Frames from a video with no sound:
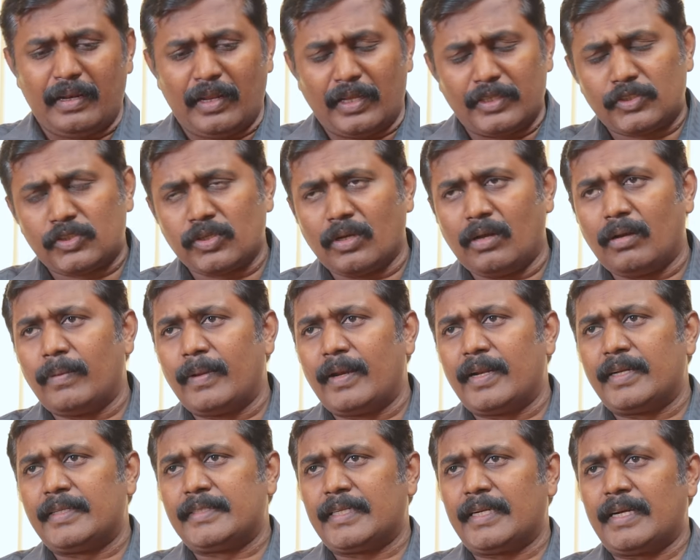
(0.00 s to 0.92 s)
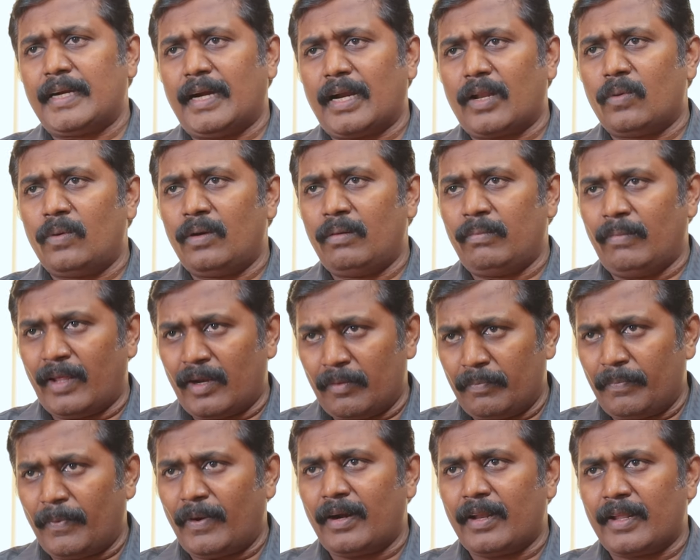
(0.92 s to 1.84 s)
லட்சோப லட்ச கடவுள்
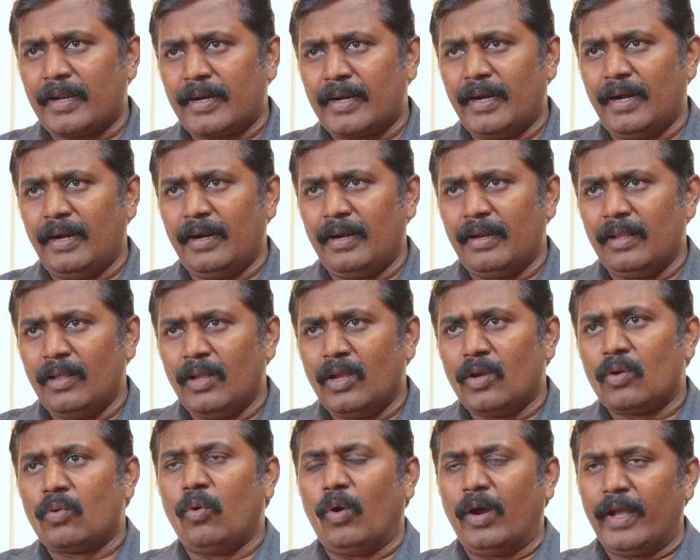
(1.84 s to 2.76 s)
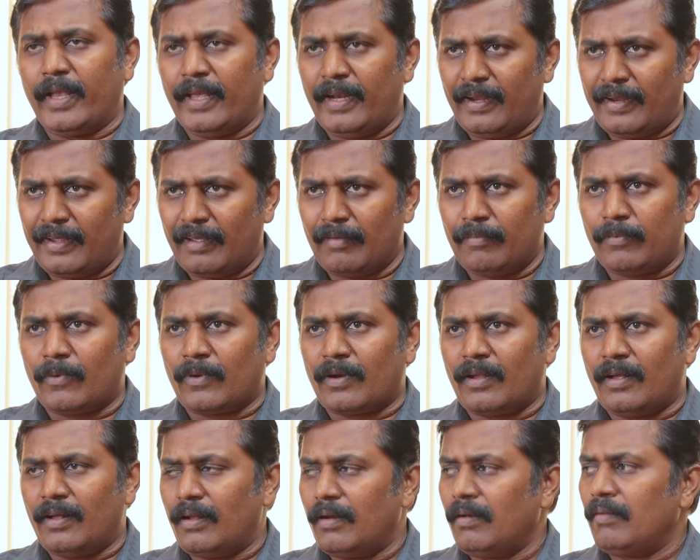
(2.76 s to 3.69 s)
மறுப்பாளர்கள் கோயிலுக்கே
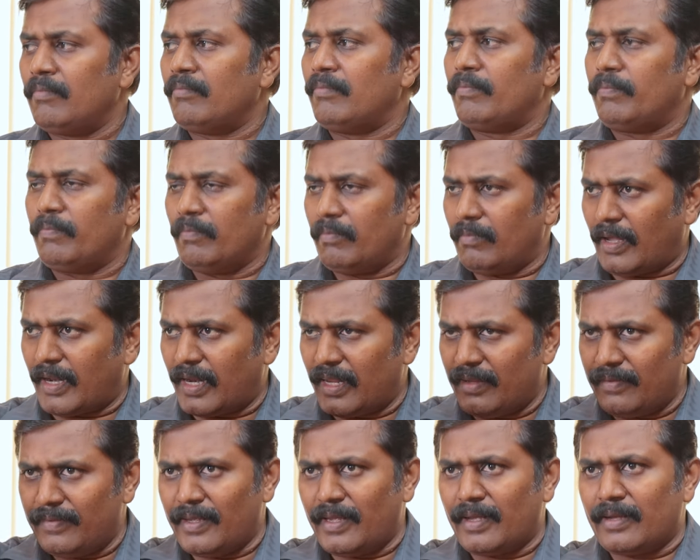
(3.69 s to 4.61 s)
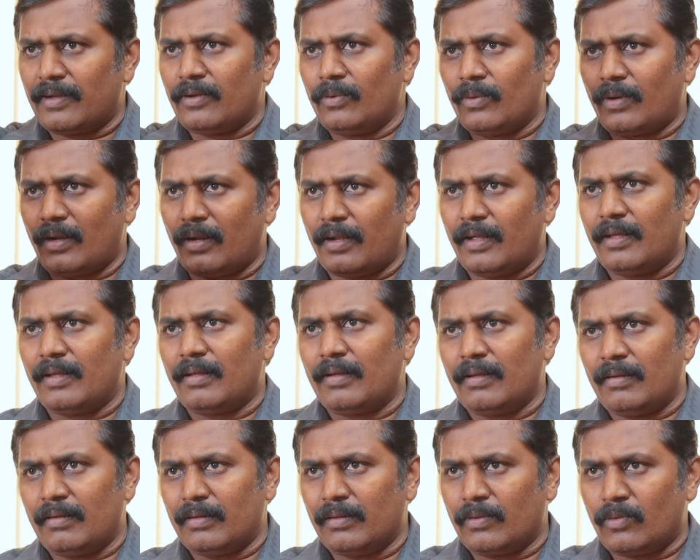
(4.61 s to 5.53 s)
போனாலும் மனைவி அங்கே உட்கா
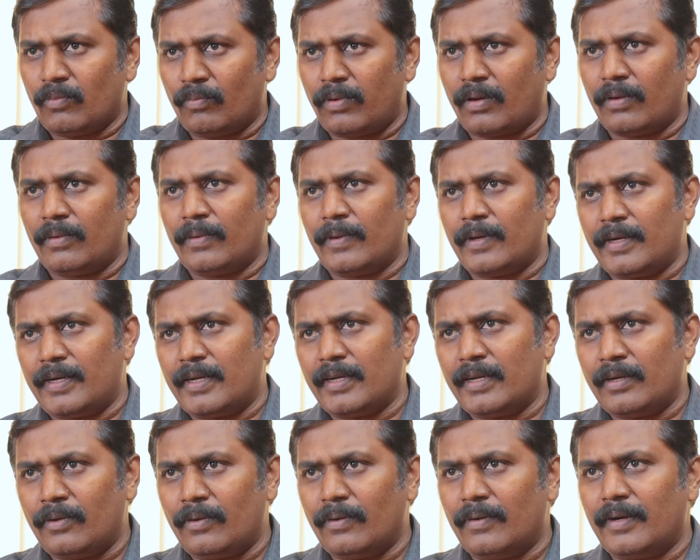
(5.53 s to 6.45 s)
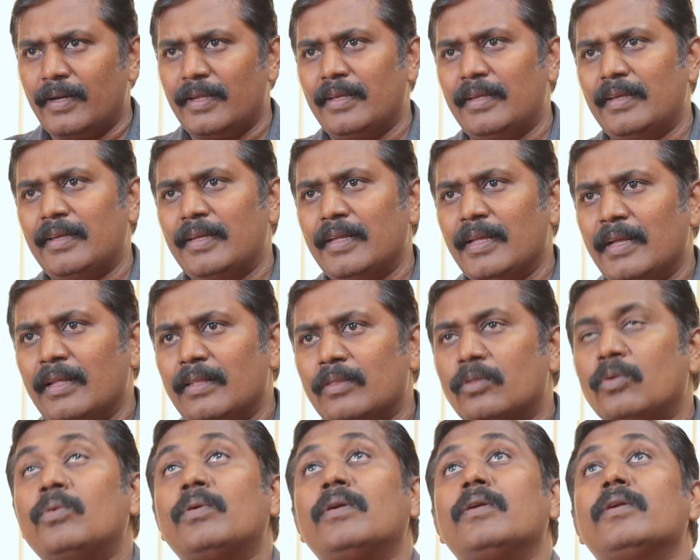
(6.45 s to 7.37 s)
கும்பிட விட்டுட்டு இங்கோடி
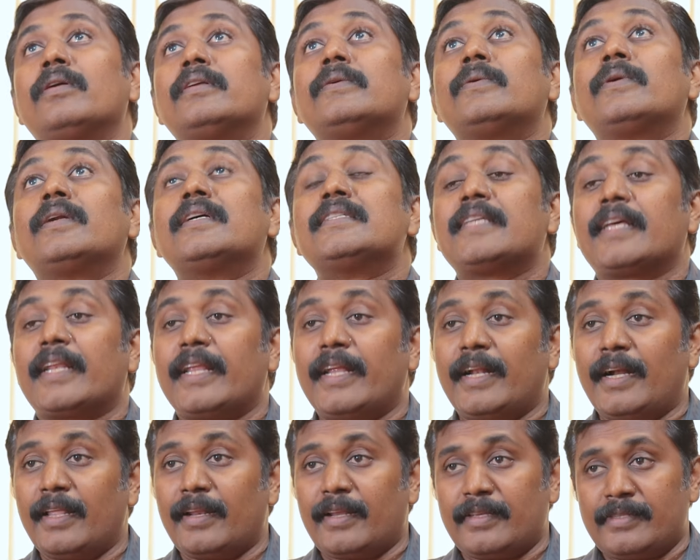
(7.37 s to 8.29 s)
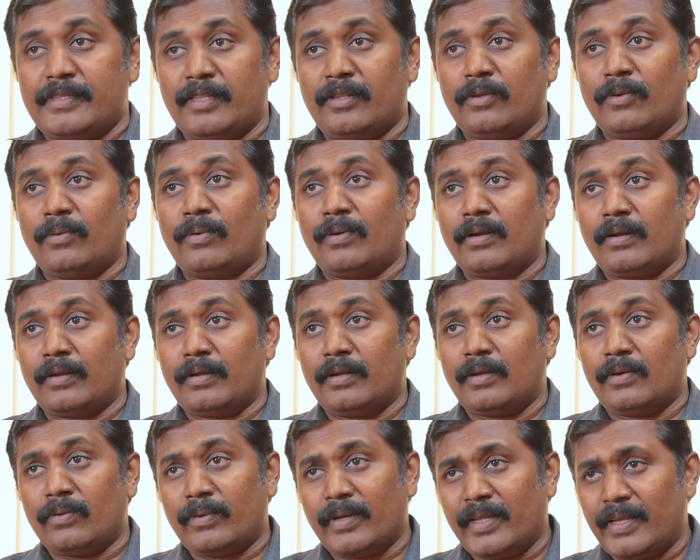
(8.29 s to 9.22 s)
தூணில் உள்ள சிலைகளை ரசித்து
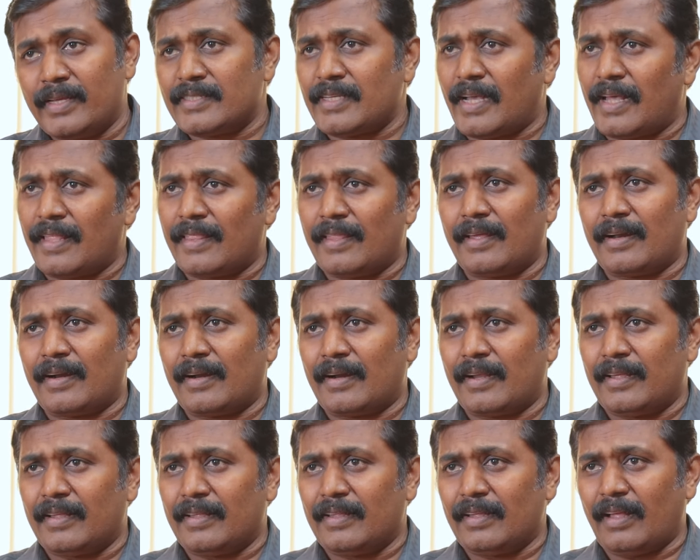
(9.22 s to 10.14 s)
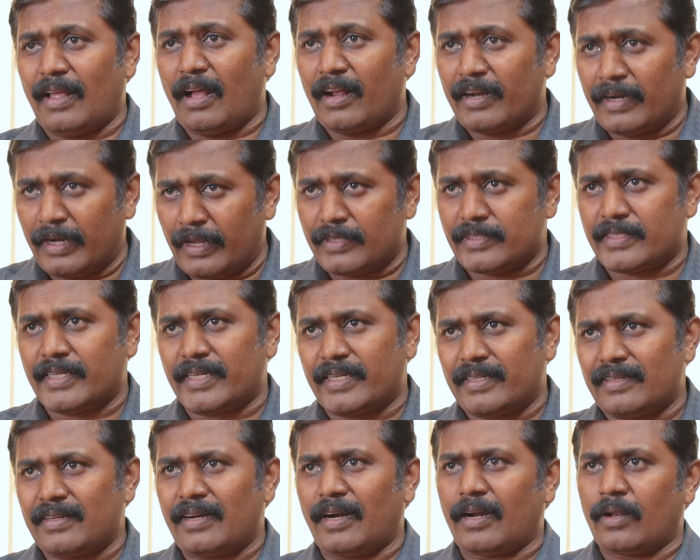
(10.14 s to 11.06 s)
கொண்டிருக்கக்கூடிய சாதாரண
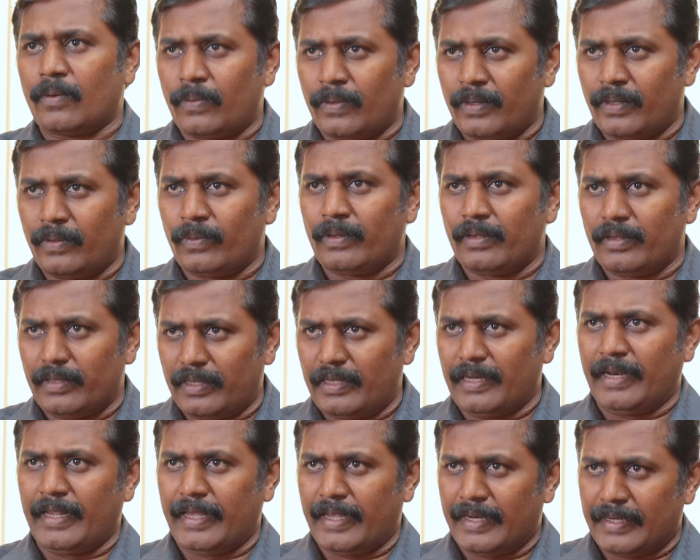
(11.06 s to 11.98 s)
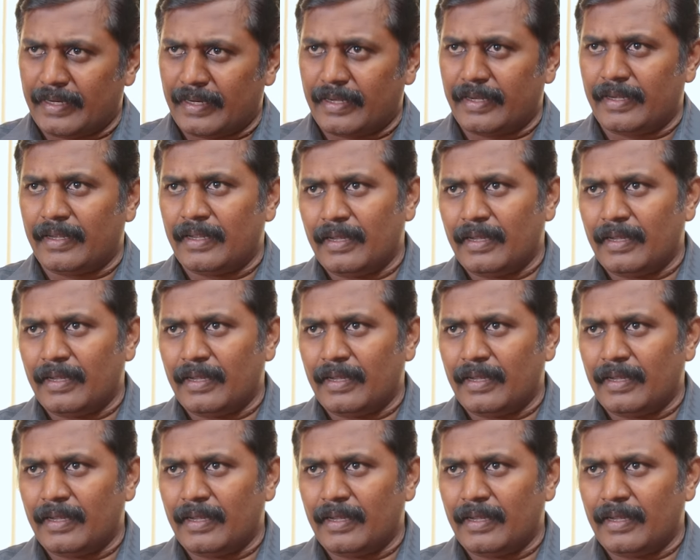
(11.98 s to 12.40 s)
அக்னாஸ்டிக் கடவுள் இல்லை என்ற